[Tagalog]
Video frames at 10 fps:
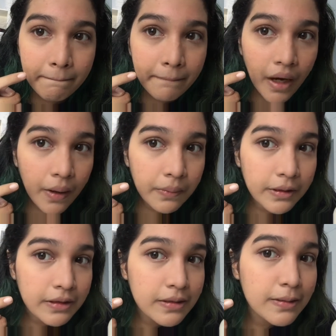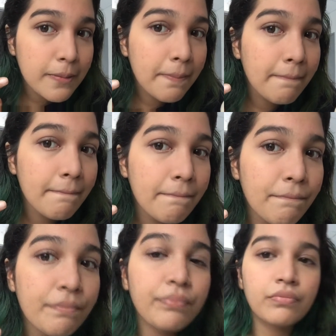Pawis.
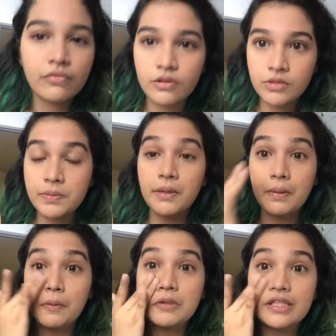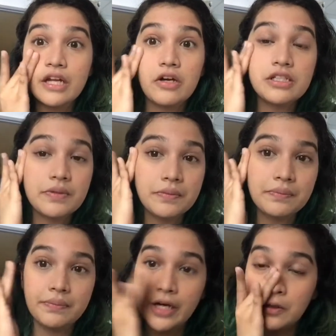So, pinagpapawisan ako sa so
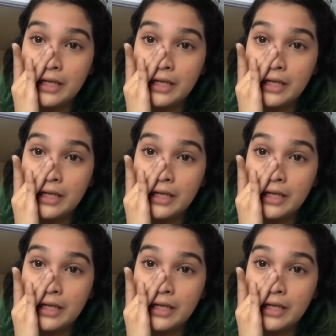brown